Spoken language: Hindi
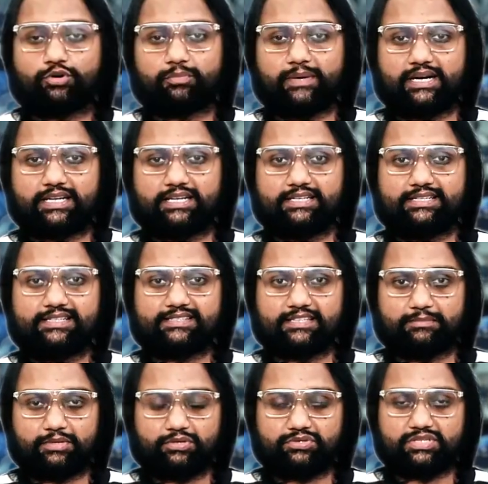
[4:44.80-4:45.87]
वो ऑटोमेटिकली
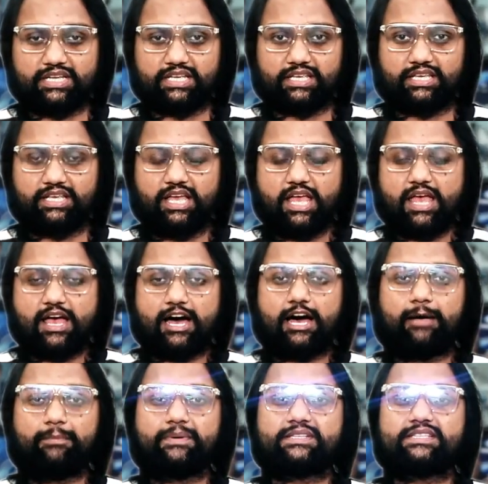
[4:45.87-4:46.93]
डिसेबल हो जाएंगे
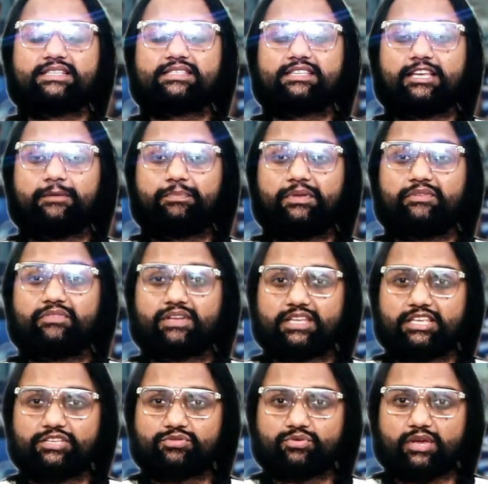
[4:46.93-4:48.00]
आप अच्छे से अपनी
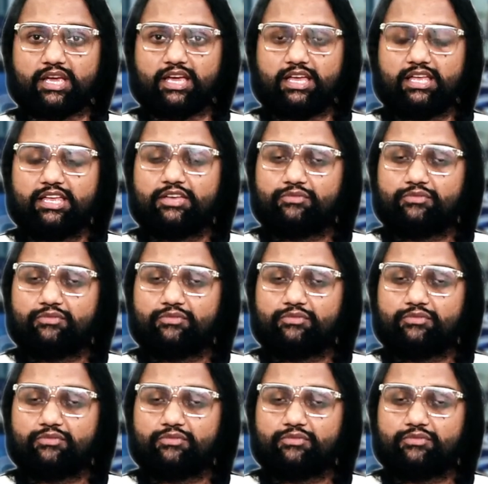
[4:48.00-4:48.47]
वर्किंग जो है